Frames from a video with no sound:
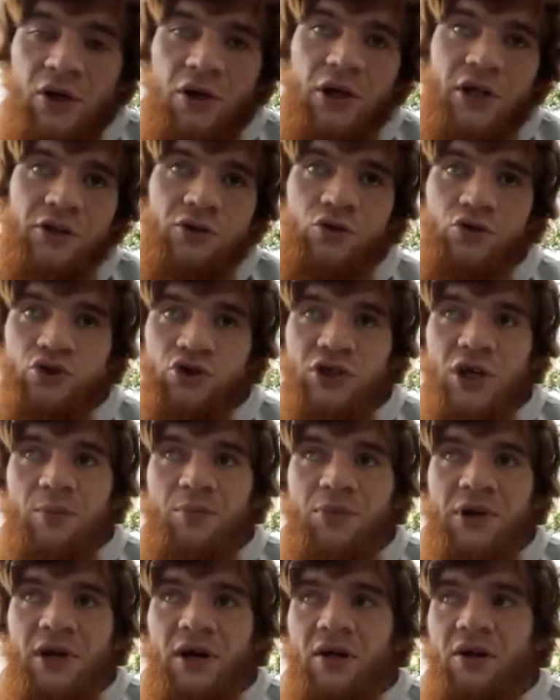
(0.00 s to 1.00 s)
И это тоже
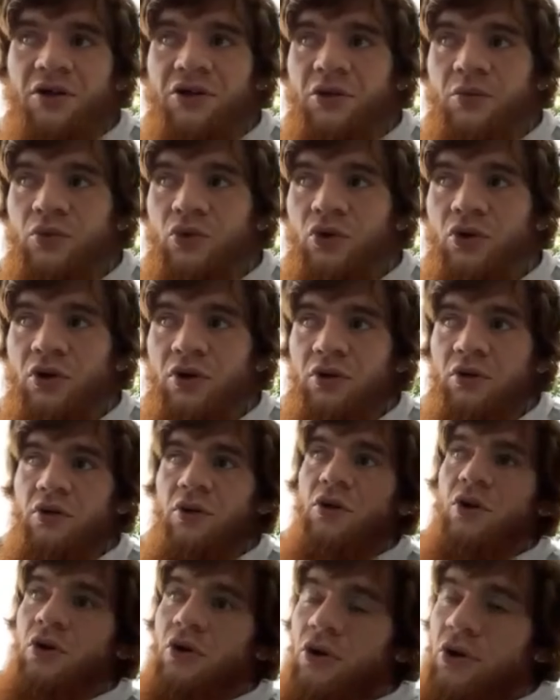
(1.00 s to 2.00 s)
напрягало немного.
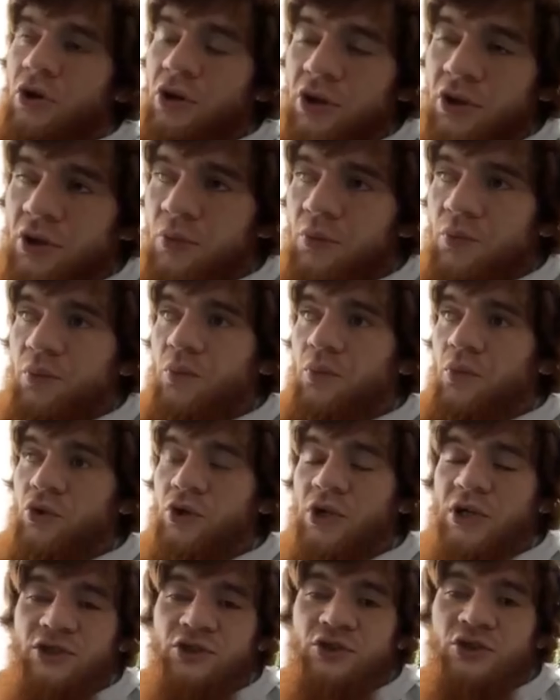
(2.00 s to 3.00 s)
И
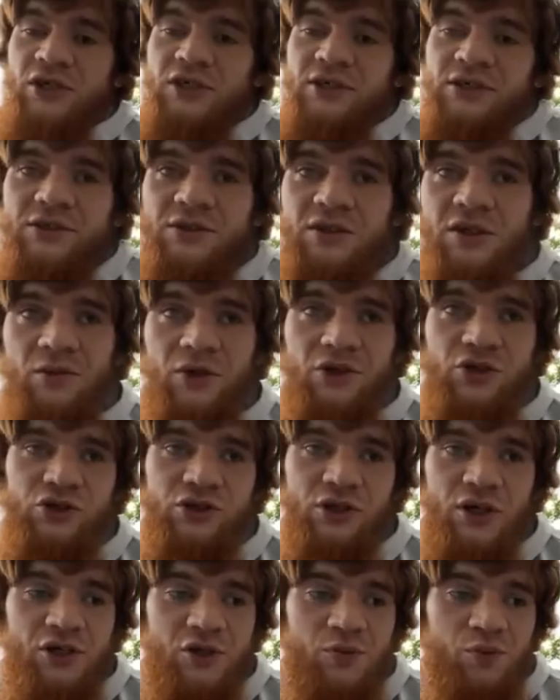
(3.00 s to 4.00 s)
раз я с ним
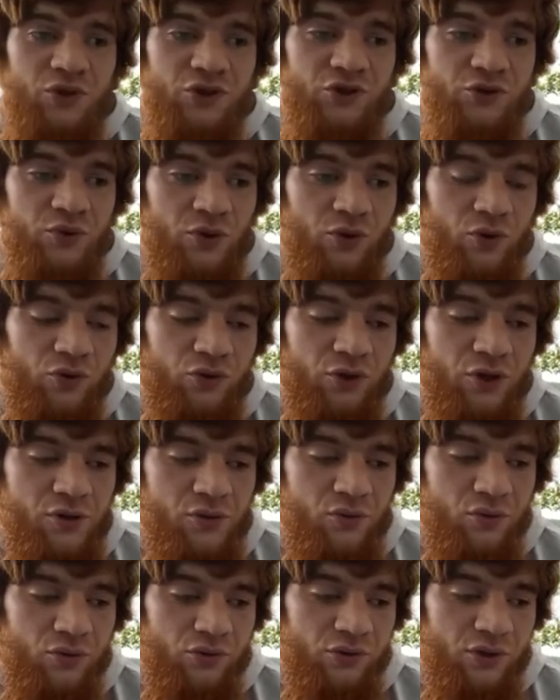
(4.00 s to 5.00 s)
начинаю, теперь сверху на
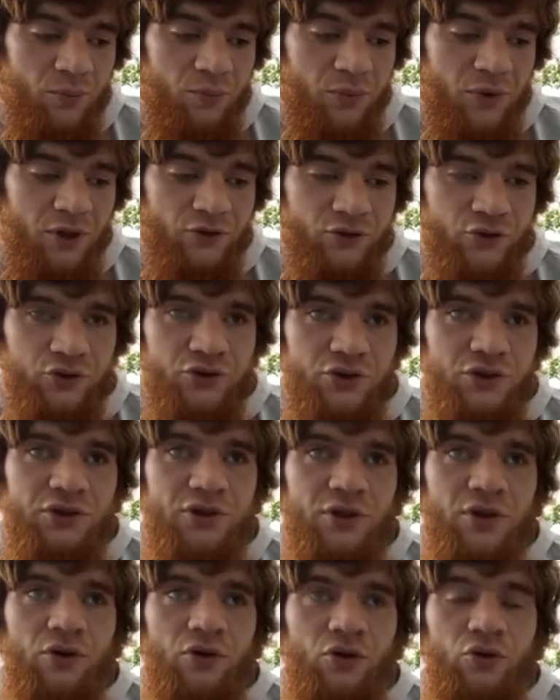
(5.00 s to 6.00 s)
него напал, что-то
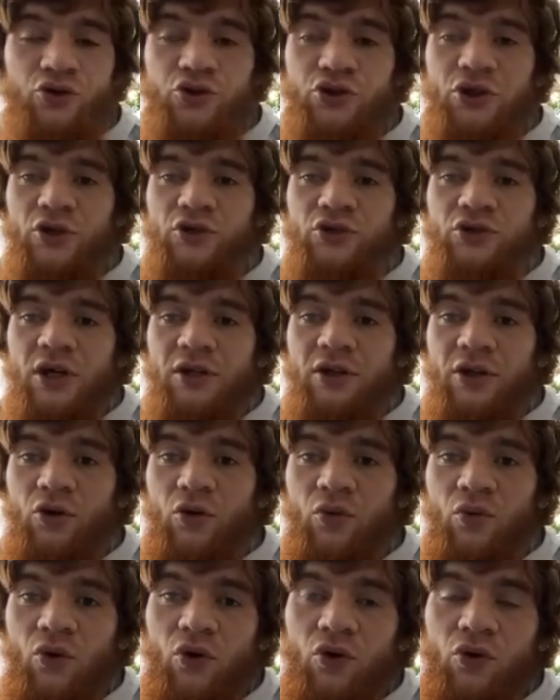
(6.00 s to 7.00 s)
делаю, и он сразу на
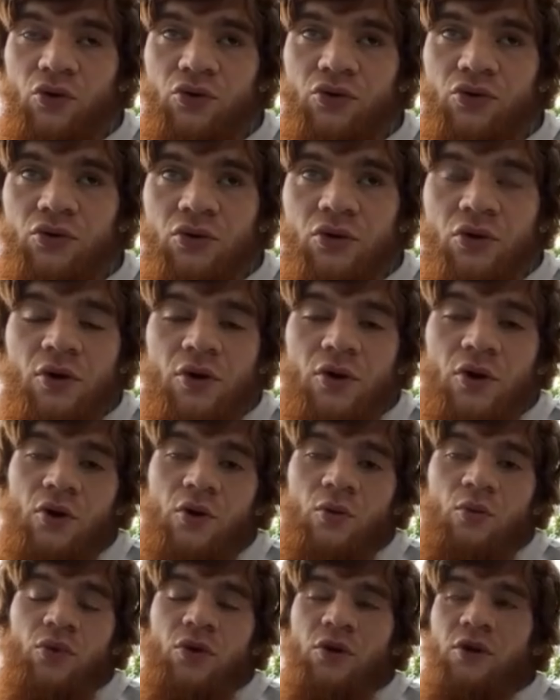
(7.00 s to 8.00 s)
ногу уходит.
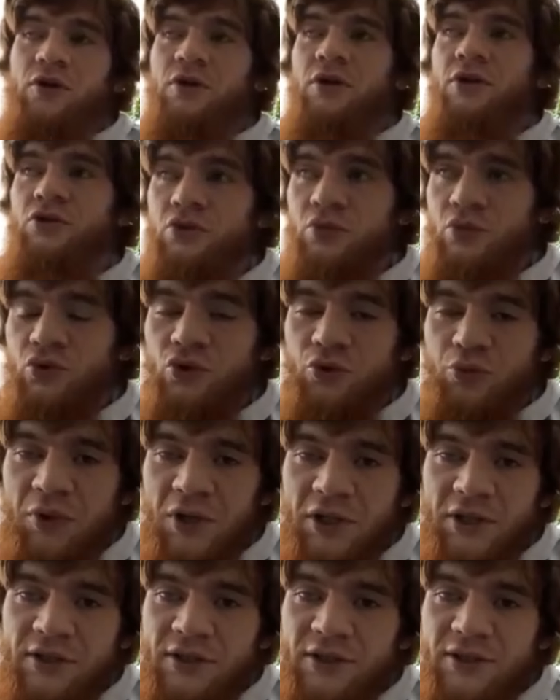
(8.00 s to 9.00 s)
Понял, я думаю, вот
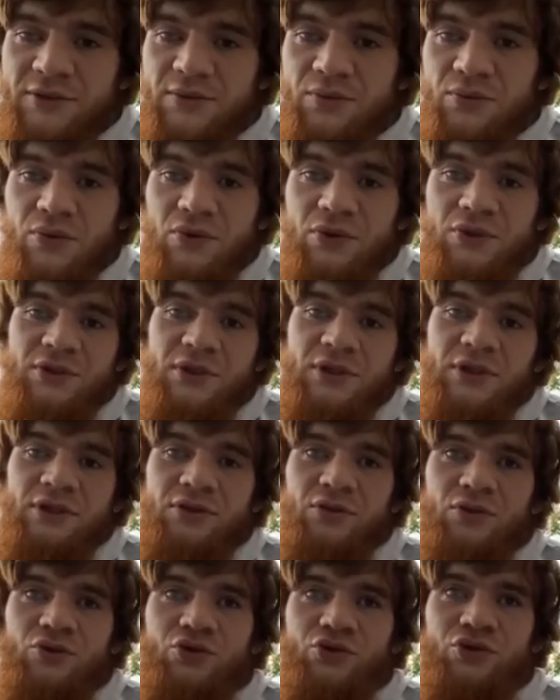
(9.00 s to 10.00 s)
подлец, ну, из-за
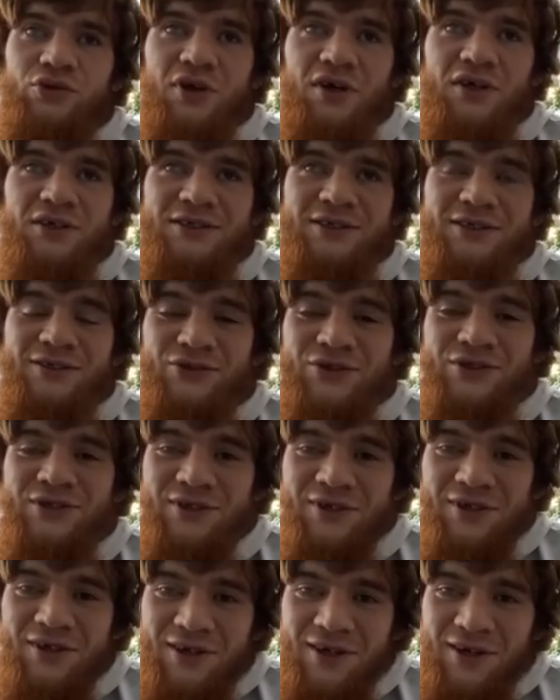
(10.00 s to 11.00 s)
этого чуть
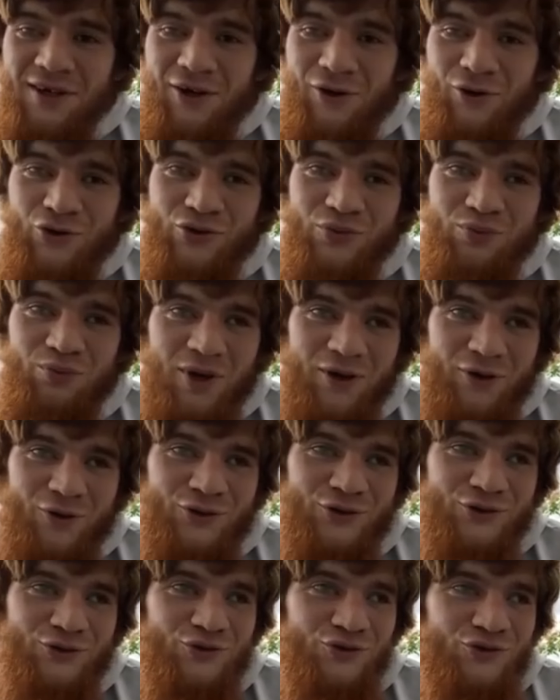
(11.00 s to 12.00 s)
разлился. Уже
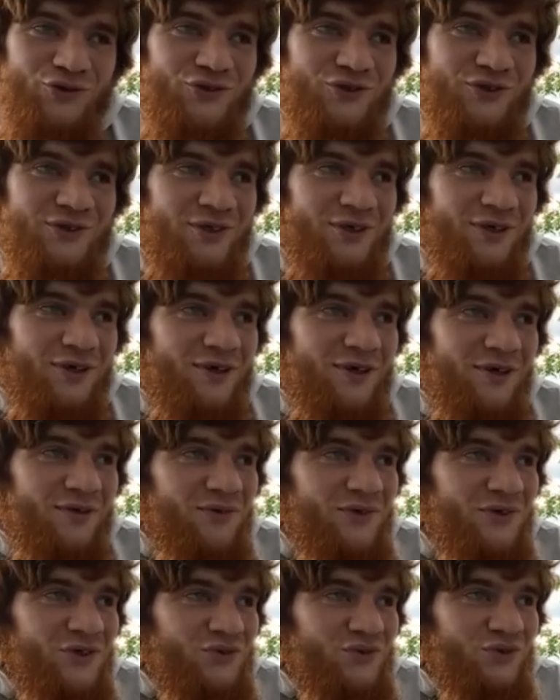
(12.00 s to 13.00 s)
бороться тоже, честно говоря,
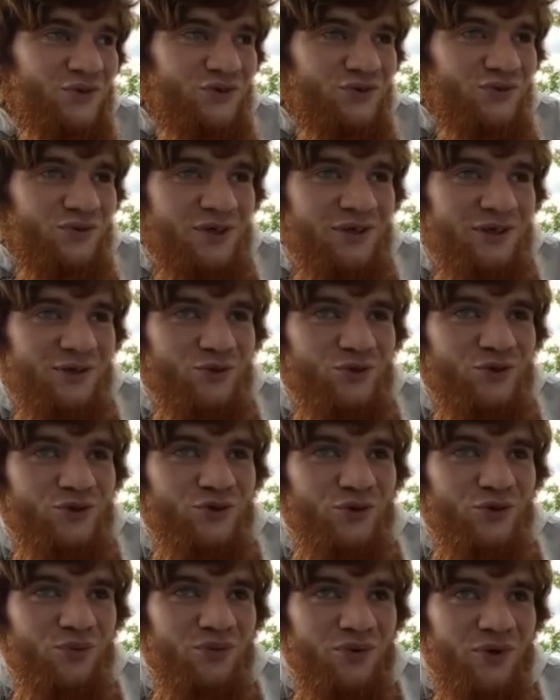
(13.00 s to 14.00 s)
весь все желание
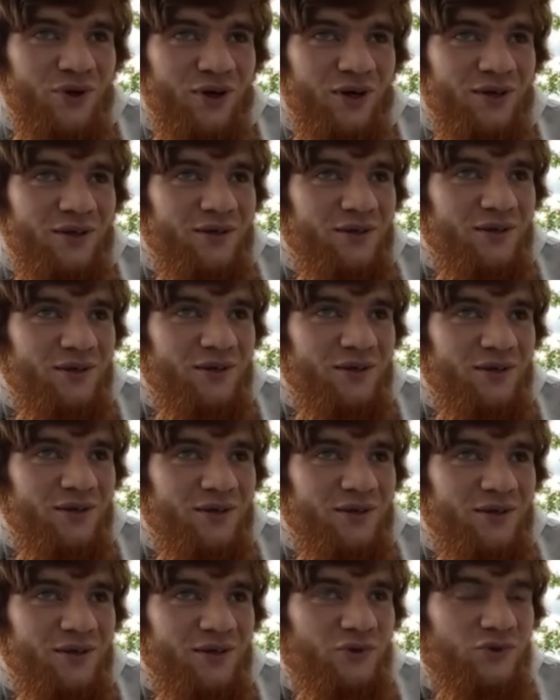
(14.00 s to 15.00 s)
ушло, блин, как
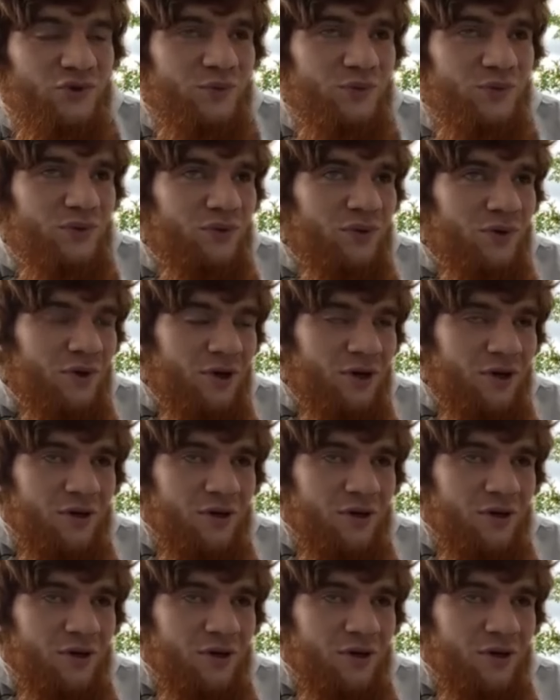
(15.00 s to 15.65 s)
подло поступил.